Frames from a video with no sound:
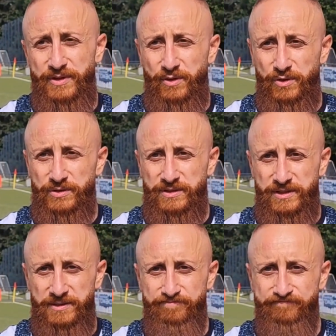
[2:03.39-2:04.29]
Und
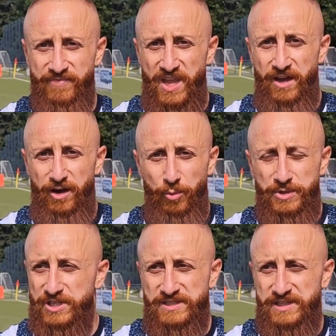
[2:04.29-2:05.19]
ähm,
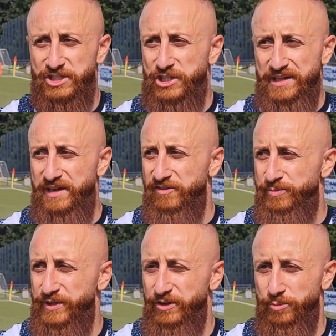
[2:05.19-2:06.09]
ob ich jetzt in der
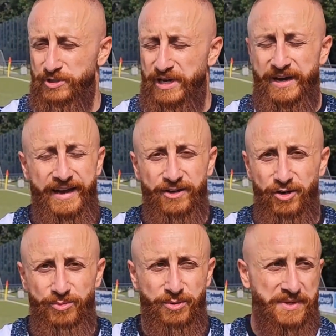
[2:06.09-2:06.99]
Startelf bin, ob ich da
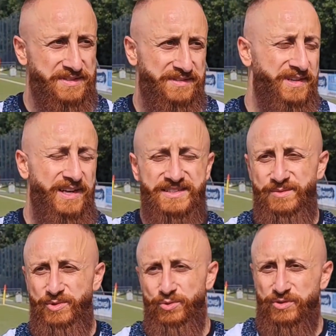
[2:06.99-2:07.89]
reinkomme, ob das in der
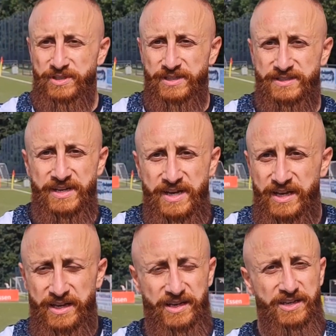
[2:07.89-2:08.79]
letzten Minute ist,
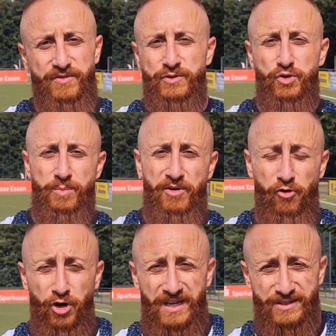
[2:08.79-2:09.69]
ich versuche immer
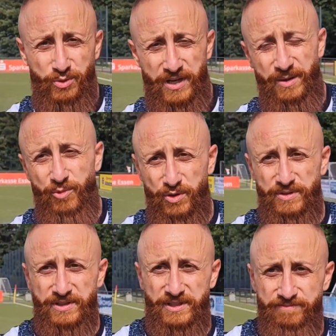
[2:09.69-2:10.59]
Vollgas zu geben.
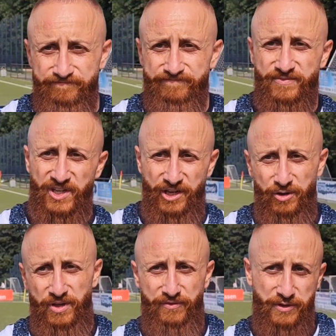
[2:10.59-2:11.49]
Und ähm,
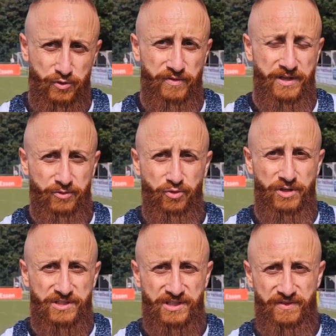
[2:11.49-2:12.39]
genau, dann versuchen wir
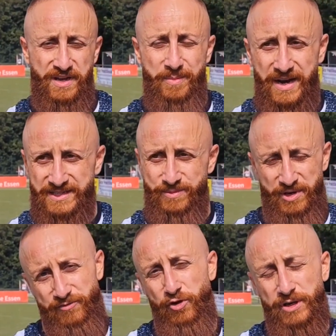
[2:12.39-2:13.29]
natürlich, dass wir
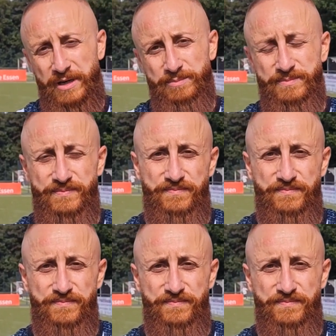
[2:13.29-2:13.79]
gemeinsam Erfolg haben.